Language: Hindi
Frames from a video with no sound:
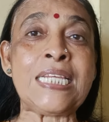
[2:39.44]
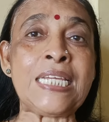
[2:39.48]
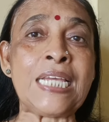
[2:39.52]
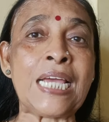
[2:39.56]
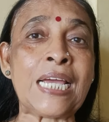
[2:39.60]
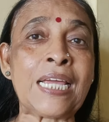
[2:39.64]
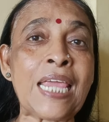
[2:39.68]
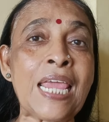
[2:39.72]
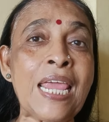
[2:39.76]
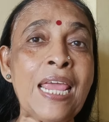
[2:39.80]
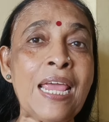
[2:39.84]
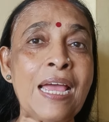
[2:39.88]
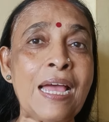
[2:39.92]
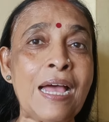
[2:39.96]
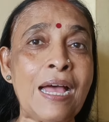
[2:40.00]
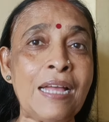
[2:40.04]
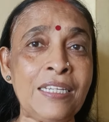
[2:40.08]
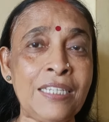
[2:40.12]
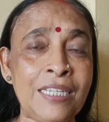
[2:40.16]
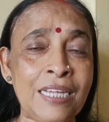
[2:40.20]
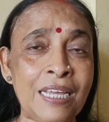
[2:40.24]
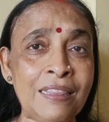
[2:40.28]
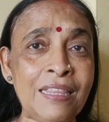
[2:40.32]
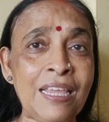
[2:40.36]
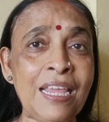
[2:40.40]
यदि
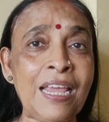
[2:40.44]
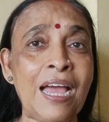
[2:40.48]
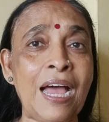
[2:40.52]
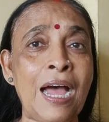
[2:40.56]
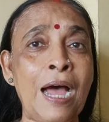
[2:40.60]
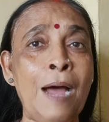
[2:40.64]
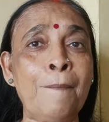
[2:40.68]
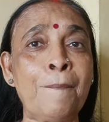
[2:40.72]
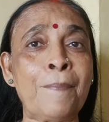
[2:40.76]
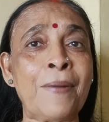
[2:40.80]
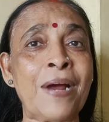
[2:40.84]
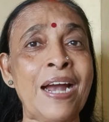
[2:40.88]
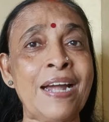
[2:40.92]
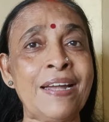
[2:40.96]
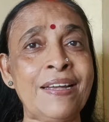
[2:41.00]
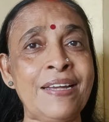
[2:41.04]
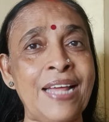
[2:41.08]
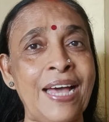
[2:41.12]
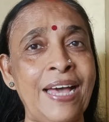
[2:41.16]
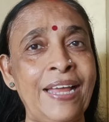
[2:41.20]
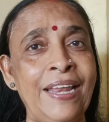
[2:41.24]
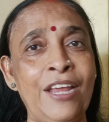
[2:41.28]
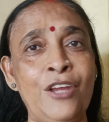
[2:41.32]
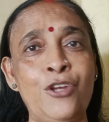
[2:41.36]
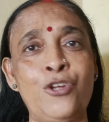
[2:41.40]
यदि आपका
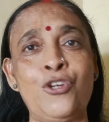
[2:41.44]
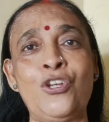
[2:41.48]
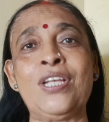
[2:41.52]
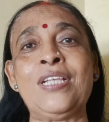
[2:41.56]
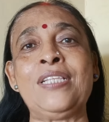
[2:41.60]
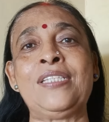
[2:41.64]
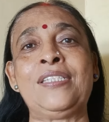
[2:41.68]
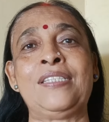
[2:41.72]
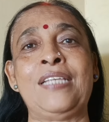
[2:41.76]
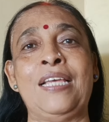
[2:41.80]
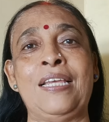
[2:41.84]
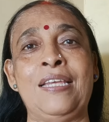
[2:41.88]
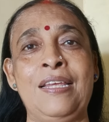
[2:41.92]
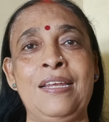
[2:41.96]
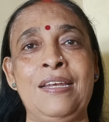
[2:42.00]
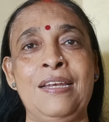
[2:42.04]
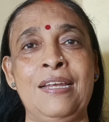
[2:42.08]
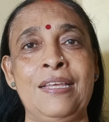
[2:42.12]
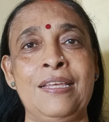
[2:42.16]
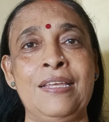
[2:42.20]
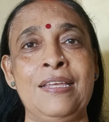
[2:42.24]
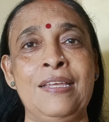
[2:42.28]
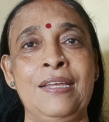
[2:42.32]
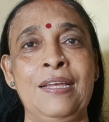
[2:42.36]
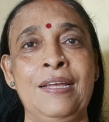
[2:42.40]
डायरेक्शन सही
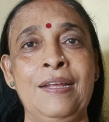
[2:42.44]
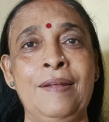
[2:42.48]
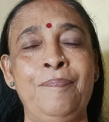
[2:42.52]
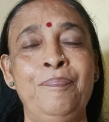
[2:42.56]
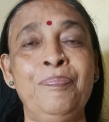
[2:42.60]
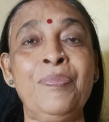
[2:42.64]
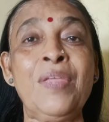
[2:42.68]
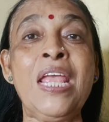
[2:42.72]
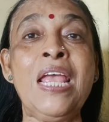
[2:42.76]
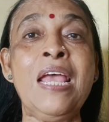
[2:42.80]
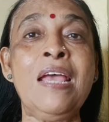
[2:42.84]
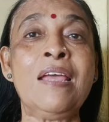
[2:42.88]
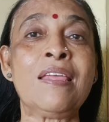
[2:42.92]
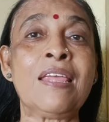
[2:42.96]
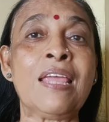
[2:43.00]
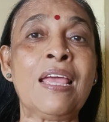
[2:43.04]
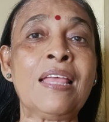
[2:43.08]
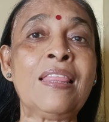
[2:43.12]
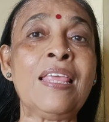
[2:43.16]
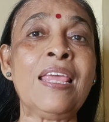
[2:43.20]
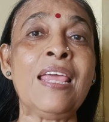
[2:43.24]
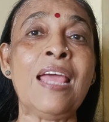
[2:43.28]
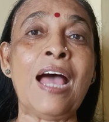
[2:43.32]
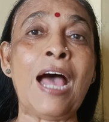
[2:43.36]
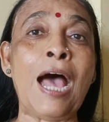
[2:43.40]
नहीं है
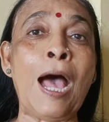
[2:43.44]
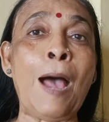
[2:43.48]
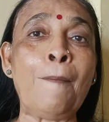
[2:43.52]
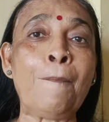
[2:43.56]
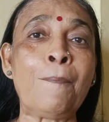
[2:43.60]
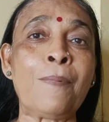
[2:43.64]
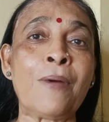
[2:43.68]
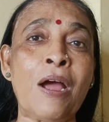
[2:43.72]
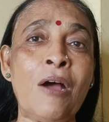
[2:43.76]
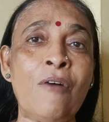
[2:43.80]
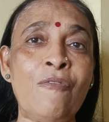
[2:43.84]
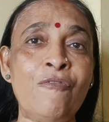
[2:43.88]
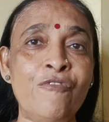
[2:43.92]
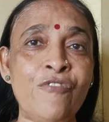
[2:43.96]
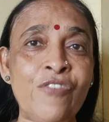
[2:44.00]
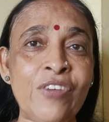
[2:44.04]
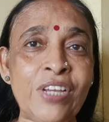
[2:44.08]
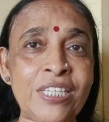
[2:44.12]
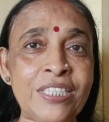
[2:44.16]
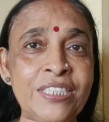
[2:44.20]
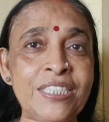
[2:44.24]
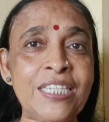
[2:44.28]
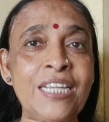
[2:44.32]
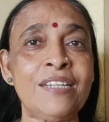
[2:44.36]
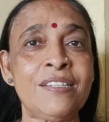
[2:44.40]
यदि आपका
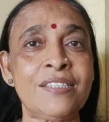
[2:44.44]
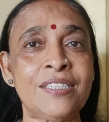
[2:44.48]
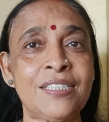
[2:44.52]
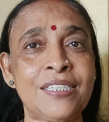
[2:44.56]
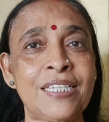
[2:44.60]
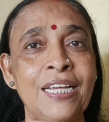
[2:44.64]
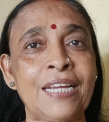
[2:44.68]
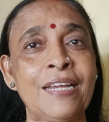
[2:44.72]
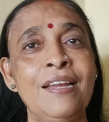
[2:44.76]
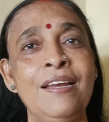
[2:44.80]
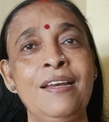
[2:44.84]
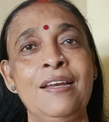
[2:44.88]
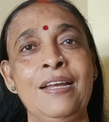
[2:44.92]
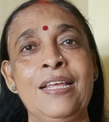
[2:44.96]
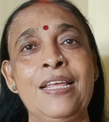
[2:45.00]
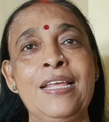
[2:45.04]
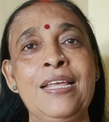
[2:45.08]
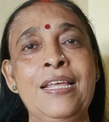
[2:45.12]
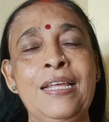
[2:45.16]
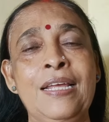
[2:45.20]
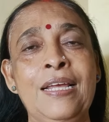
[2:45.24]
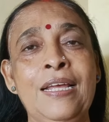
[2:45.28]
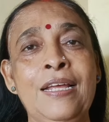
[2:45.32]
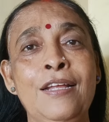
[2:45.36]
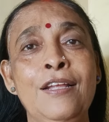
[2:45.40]
विज़न सही
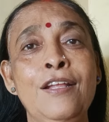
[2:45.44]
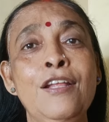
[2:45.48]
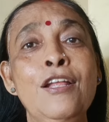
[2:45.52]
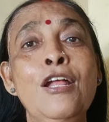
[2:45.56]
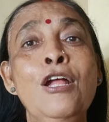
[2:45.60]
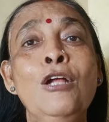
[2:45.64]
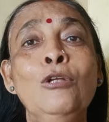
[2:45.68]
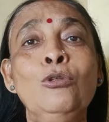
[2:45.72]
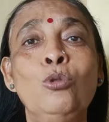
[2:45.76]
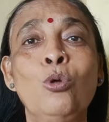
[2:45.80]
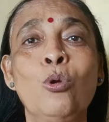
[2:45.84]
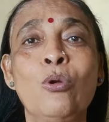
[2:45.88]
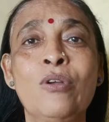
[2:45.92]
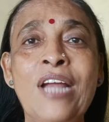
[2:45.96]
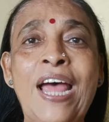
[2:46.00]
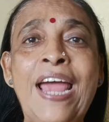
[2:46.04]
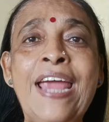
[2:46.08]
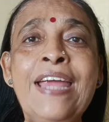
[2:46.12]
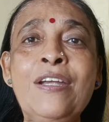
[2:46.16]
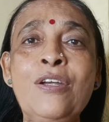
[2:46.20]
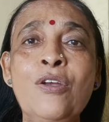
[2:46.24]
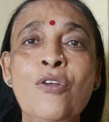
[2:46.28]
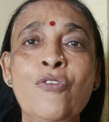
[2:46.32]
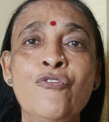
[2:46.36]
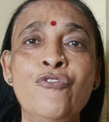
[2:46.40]
नहीं है तो
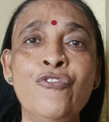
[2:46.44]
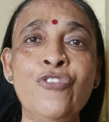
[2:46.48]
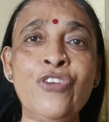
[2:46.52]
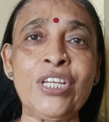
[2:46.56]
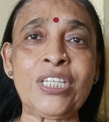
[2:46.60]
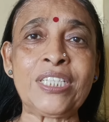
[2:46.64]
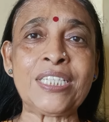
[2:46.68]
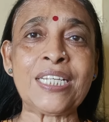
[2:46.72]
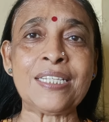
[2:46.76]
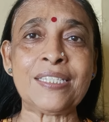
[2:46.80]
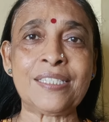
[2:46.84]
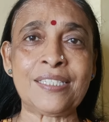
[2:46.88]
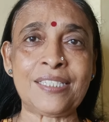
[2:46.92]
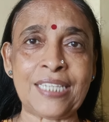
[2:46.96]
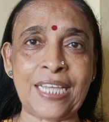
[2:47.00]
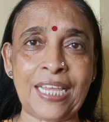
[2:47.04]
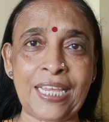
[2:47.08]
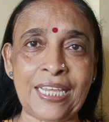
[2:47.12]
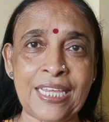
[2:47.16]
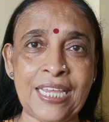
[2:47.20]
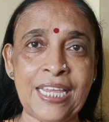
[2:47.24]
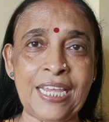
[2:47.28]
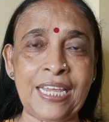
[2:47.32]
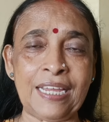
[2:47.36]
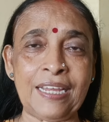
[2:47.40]
राइट विज़न
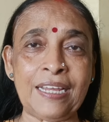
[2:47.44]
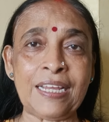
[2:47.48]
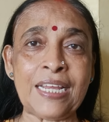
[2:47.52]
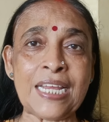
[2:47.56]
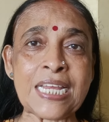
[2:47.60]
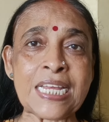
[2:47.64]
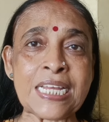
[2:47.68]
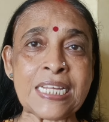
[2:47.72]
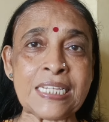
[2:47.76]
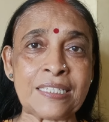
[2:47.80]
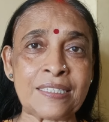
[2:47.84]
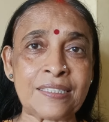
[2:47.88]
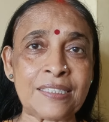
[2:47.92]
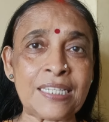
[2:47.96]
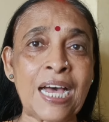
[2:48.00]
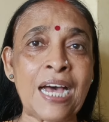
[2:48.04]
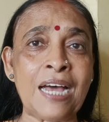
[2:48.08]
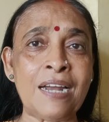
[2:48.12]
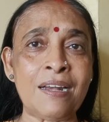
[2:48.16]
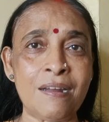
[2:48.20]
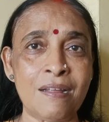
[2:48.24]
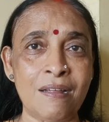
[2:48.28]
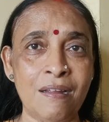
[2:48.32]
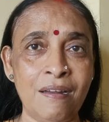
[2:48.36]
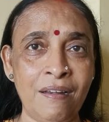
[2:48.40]
से ही
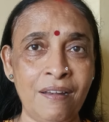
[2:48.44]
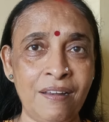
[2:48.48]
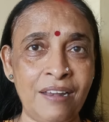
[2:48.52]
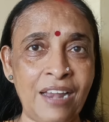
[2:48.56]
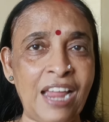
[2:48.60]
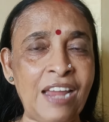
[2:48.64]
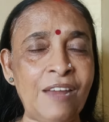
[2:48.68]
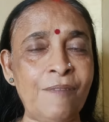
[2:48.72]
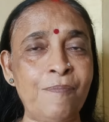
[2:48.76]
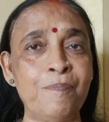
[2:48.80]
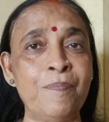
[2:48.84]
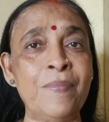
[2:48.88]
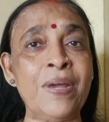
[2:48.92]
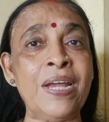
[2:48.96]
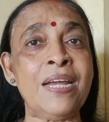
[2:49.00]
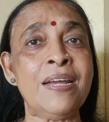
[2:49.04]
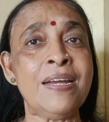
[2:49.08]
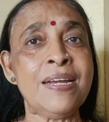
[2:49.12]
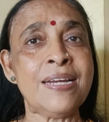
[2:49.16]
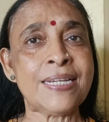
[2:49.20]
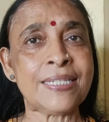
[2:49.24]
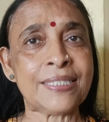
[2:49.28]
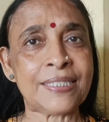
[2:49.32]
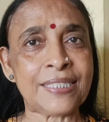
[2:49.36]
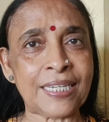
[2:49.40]
इंसान लाइफ में
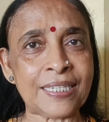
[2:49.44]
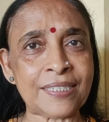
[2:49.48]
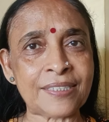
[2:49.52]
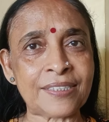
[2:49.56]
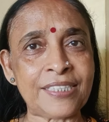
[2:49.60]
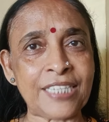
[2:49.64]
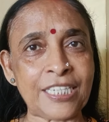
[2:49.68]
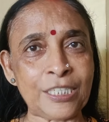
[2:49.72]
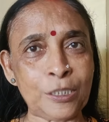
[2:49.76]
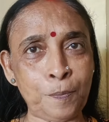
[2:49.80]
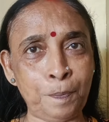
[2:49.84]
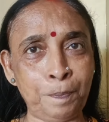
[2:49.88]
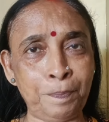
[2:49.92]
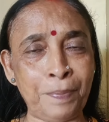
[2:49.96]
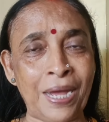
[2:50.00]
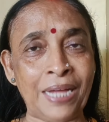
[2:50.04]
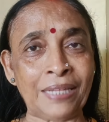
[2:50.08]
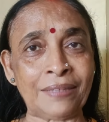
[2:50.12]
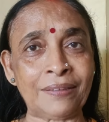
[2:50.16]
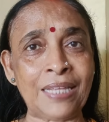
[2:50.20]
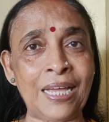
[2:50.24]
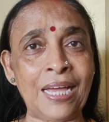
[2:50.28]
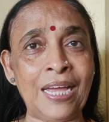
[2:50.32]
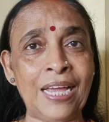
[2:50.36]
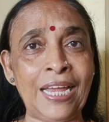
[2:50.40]
सक्सेस
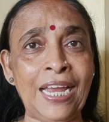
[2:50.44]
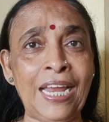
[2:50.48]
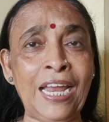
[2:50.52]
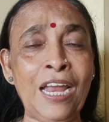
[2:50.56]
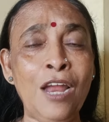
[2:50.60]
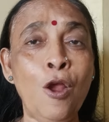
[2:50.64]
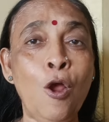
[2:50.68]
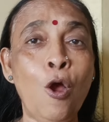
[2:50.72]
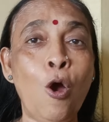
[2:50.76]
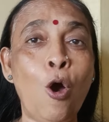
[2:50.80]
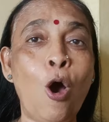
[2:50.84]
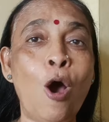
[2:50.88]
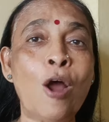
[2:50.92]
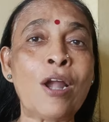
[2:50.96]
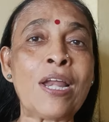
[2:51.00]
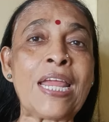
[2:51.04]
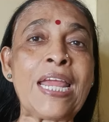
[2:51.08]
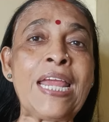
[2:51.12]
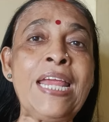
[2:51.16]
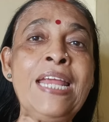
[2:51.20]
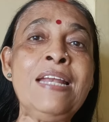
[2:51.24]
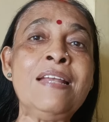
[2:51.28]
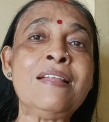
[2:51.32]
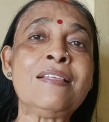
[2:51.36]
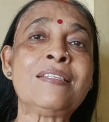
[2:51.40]
पाता है
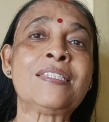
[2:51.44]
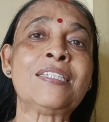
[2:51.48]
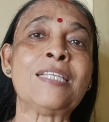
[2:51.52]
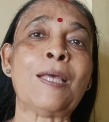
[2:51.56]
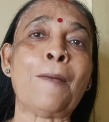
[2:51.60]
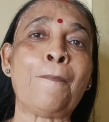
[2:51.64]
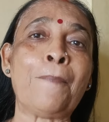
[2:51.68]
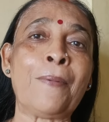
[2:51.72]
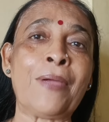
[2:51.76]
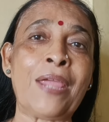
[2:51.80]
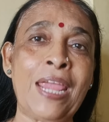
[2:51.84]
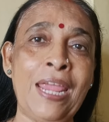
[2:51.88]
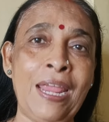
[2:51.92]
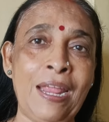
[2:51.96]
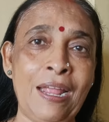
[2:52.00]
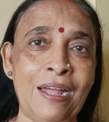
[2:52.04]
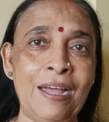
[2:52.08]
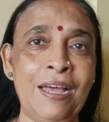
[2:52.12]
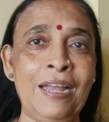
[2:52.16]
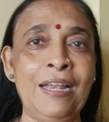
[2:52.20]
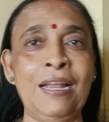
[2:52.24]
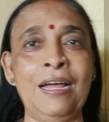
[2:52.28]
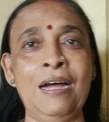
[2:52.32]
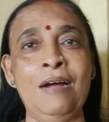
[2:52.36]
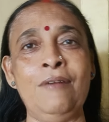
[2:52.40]
और इन सब के
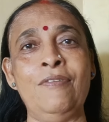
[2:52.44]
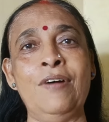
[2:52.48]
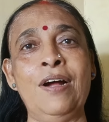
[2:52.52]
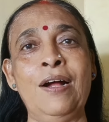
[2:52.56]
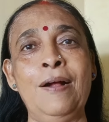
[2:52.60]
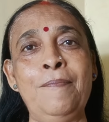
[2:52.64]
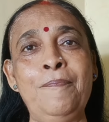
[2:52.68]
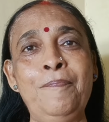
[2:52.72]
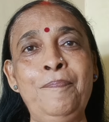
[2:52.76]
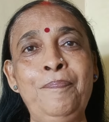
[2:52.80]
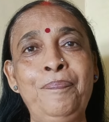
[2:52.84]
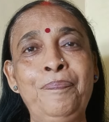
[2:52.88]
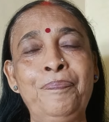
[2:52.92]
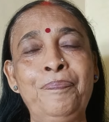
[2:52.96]
अलावा